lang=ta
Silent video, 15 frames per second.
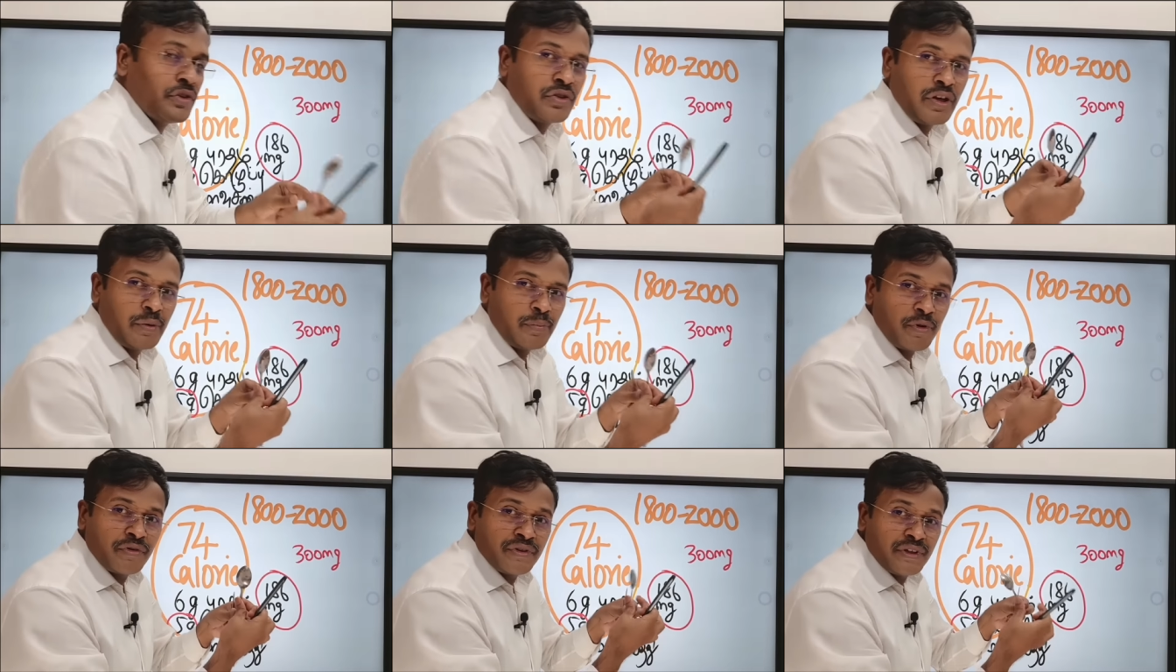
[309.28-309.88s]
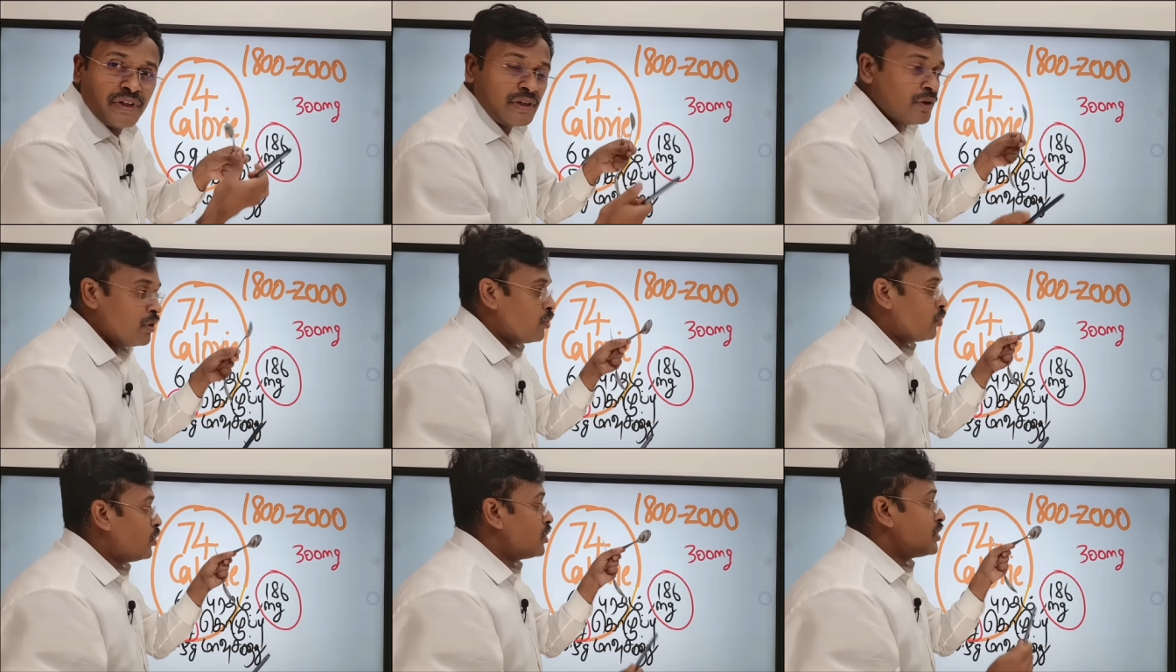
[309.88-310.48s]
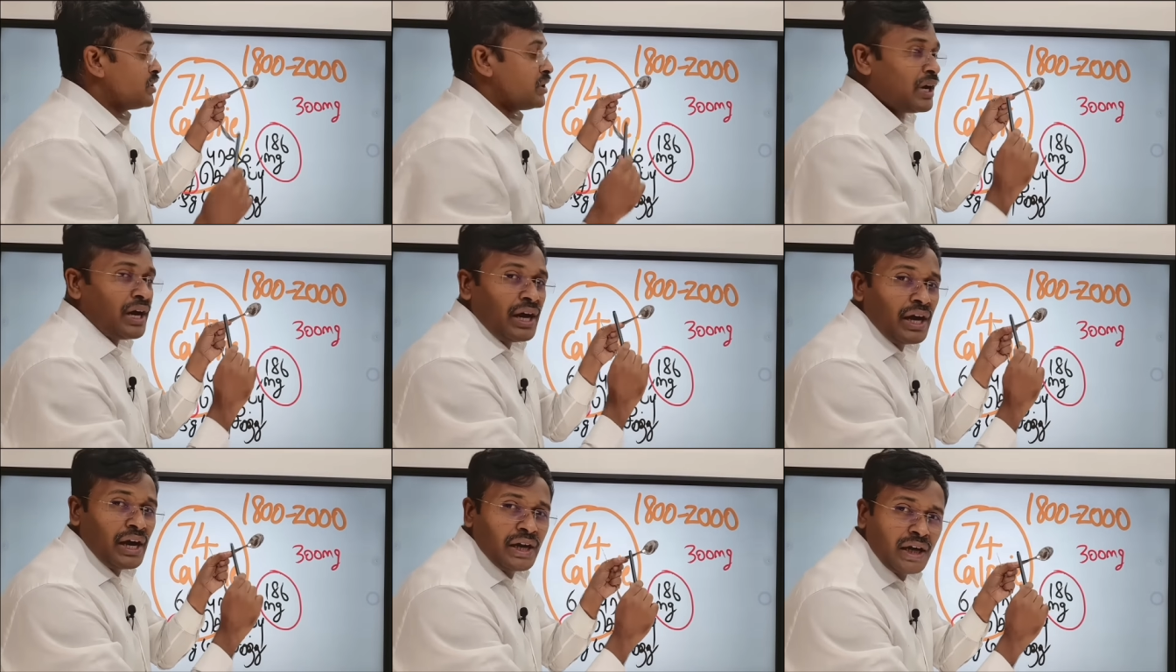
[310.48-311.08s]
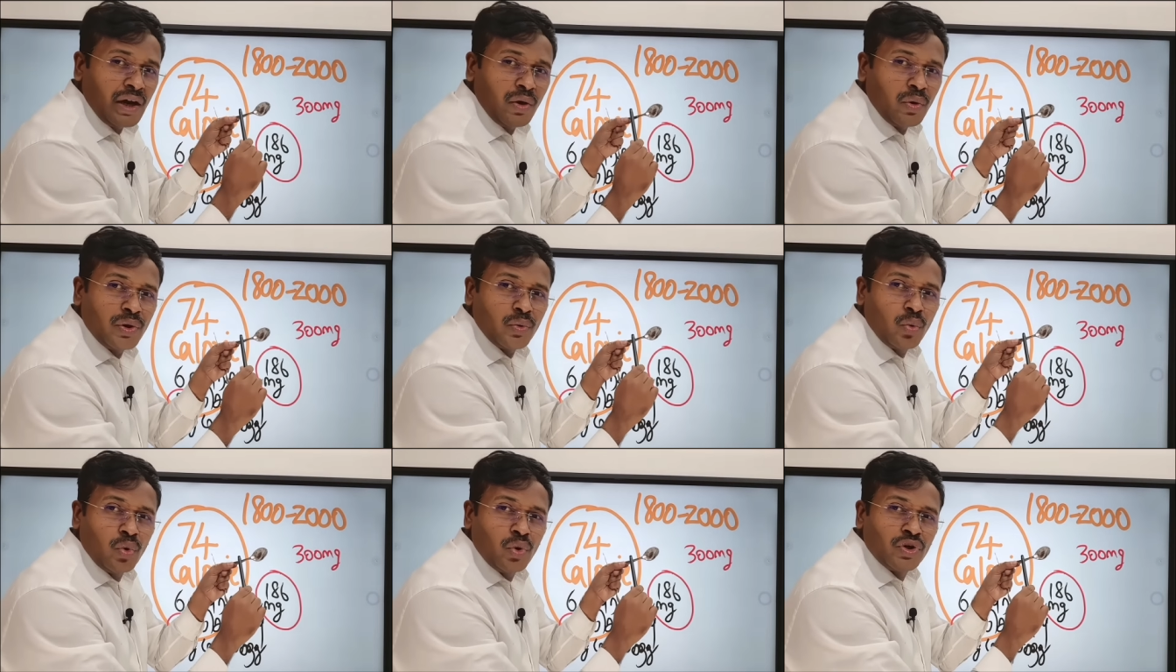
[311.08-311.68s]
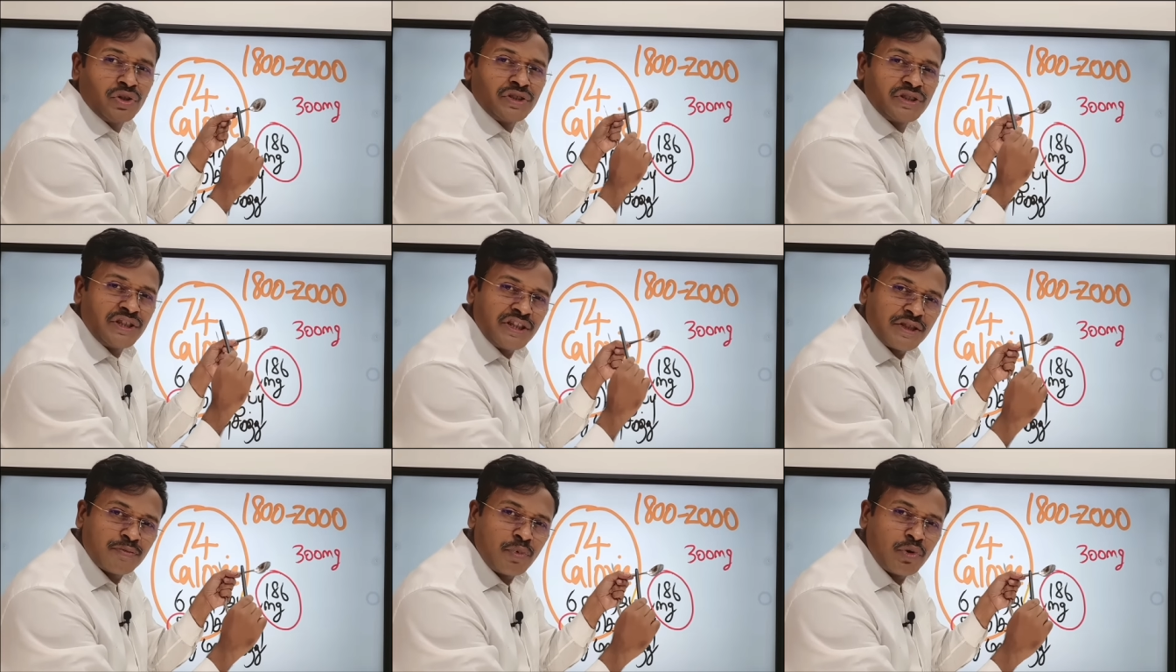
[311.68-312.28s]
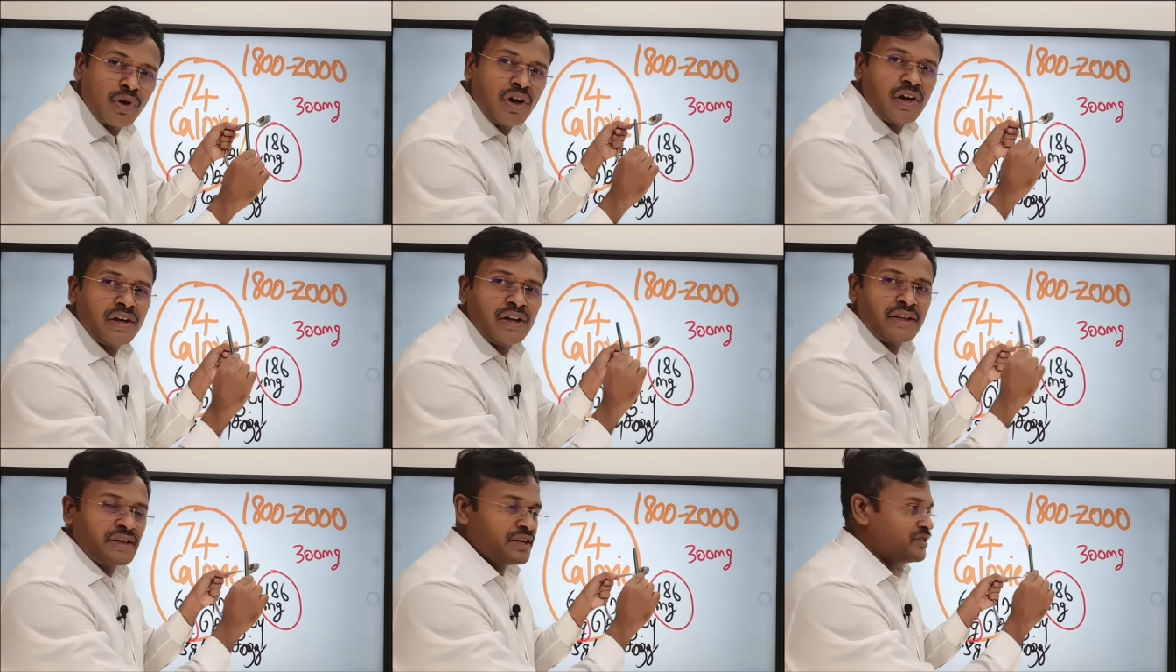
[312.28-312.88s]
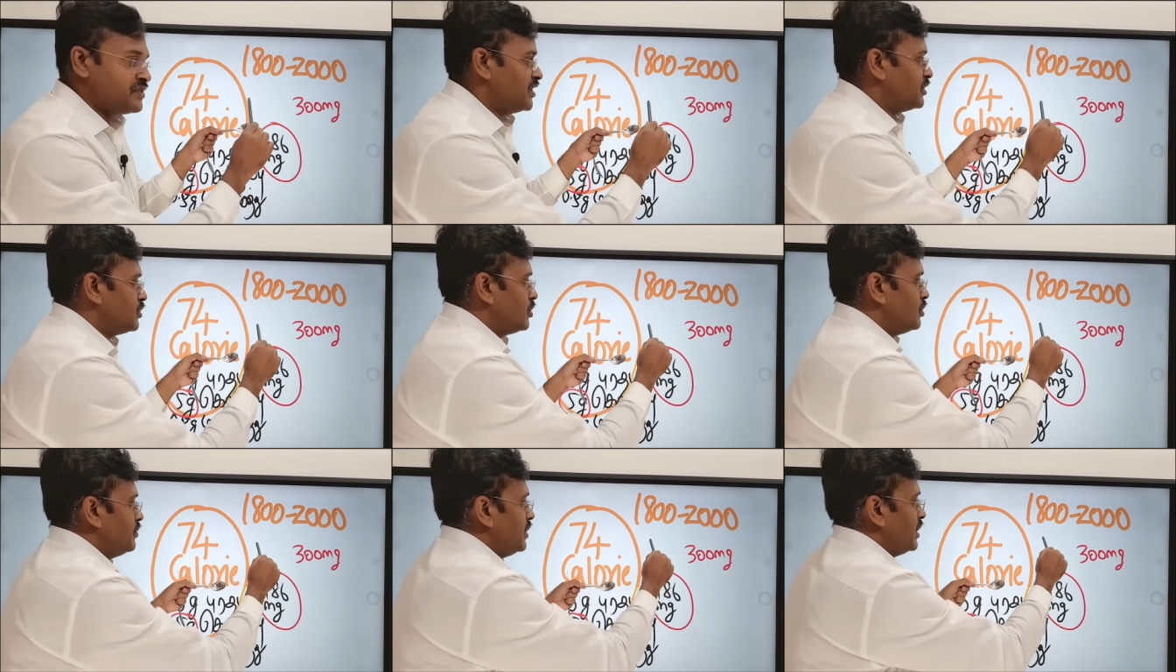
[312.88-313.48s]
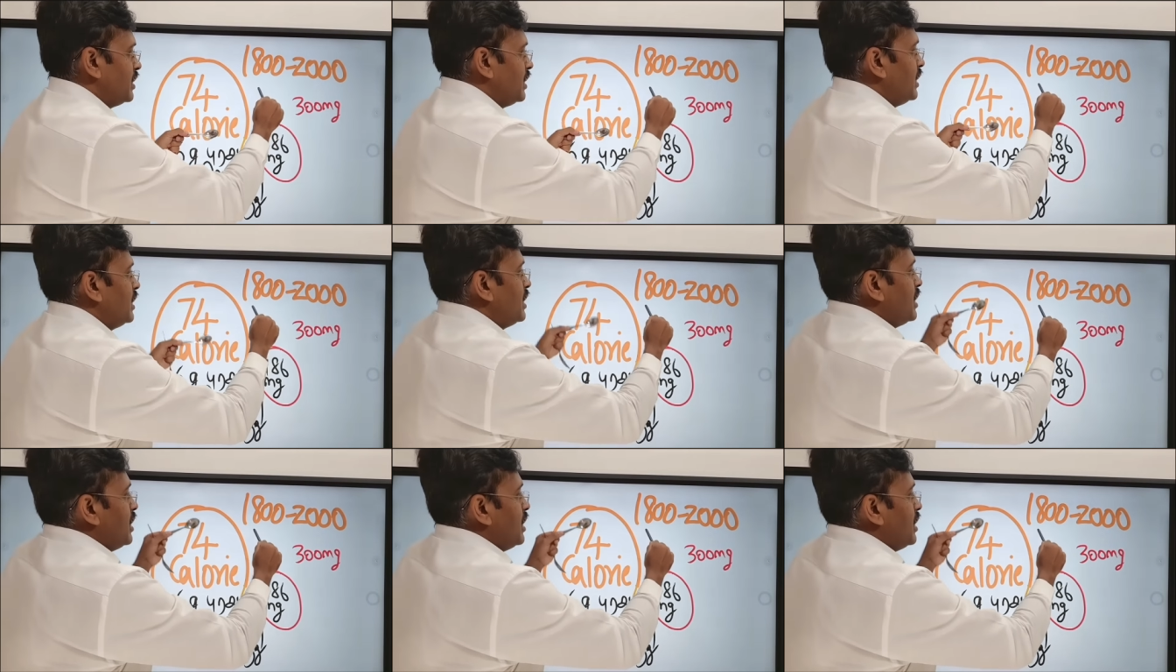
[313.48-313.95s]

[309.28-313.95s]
ஸோ இப்போ வந்து ஒரு ஒரு ஒரு டீஸ்பூன் ஆயில் அதுல சேர்த்துறோம்னு வைங்களேன்